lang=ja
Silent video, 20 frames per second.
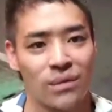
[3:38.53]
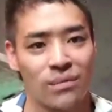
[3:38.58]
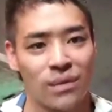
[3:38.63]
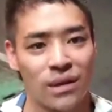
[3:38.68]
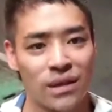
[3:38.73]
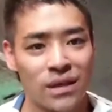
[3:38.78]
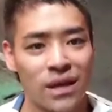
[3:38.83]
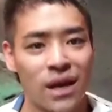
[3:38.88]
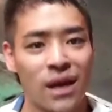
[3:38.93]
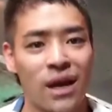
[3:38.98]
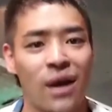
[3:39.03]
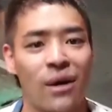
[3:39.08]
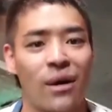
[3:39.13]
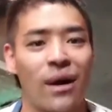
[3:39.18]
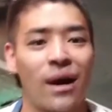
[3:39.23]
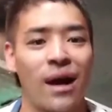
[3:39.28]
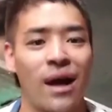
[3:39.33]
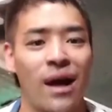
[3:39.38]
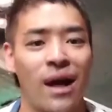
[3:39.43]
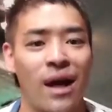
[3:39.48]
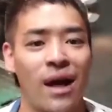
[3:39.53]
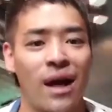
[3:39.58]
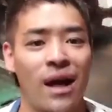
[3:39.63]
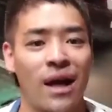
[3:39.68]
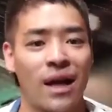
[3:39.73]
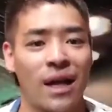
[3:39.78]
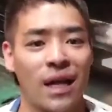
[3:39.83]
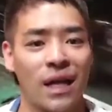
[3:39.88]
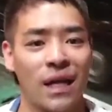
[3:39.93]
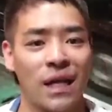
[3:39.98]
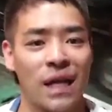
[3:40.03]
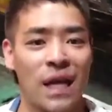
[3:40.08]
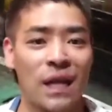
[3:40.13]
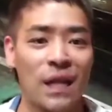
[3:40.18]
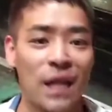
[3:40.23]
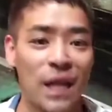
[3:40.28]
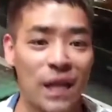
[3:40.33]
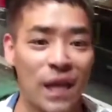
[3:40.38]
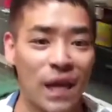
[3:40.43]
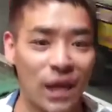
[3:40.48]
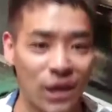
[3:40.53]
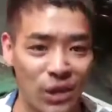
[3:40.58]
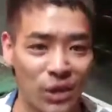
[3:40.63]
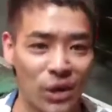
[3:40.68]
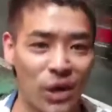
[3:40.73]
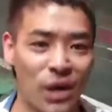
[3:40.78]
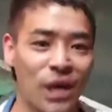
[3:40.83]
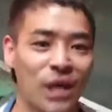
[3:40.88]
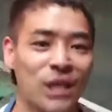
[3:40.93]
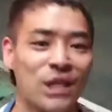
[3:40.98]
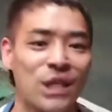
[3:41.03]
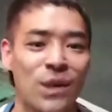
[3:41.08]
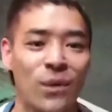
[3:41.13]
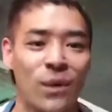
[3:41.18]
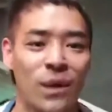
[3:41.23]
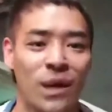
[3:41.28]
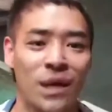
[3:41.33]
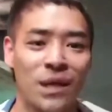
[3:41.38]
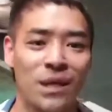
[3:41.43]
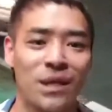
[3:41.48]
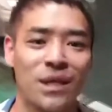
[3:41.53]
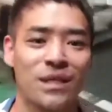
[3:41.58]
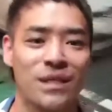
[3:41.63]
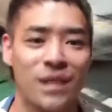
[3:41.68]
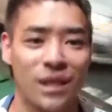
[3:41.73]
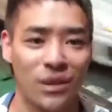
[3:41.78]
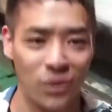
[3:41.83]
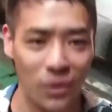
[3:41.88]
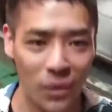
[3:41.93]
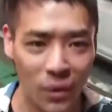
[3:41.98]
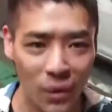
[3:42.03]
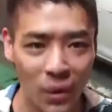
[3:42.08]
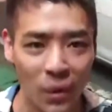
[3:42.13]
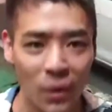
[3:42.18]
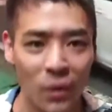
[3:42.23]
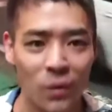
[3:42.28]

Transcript: まあ、須賀川が病んでたっていう話ではないんですけど、